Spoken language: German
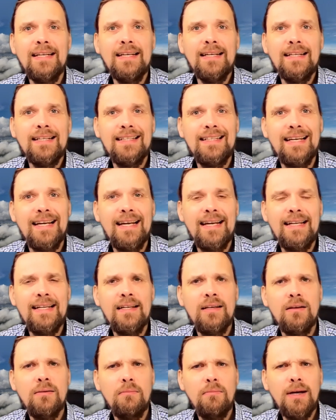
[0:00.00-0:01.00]
Denn
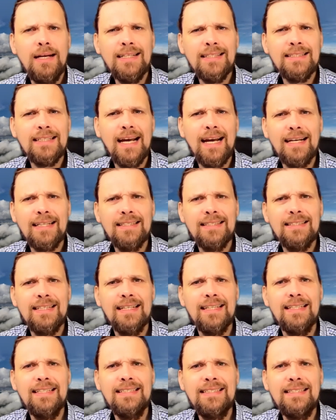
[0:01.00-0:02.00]
äh, meines Erachtens nach
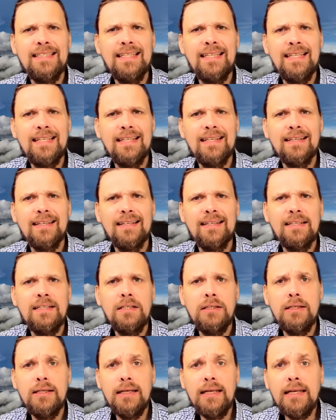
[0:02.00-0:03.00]
ist sie hier
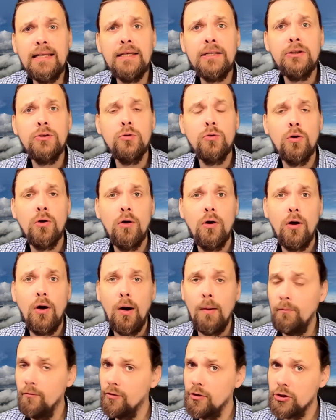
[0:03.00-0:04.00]
nicht nur
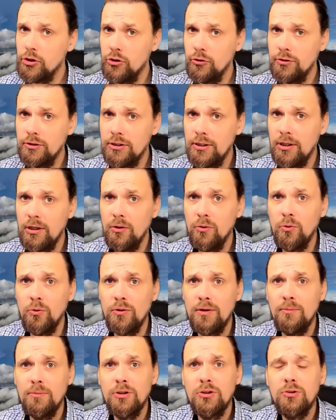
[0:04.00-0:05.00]
Opferschützer oder
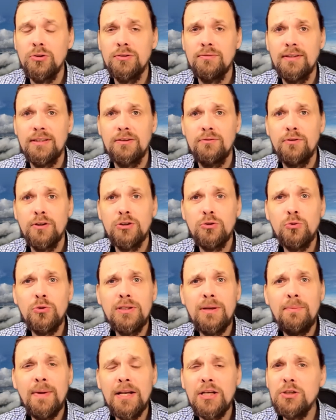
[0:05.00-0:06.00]
beziehungsweise versucht, die
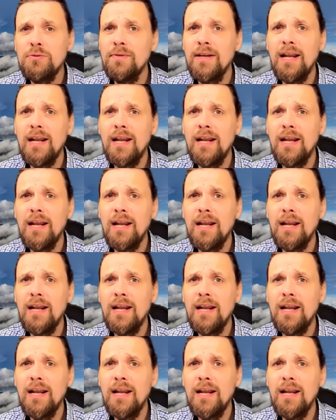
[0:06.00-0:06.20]
Menschen wieder